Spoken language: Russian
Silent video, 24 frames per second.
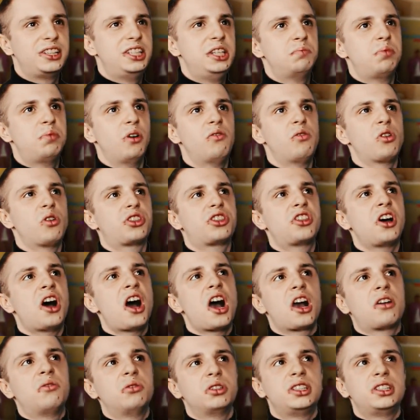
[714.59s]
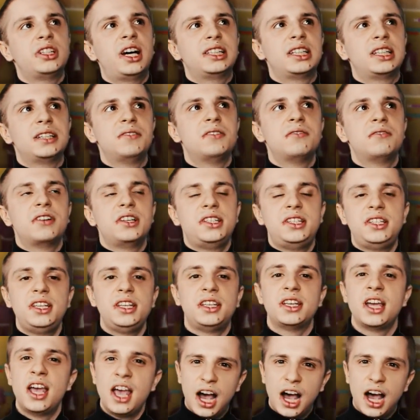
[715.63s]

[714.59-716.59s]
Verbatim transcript: типа вот так вот надо вывозить.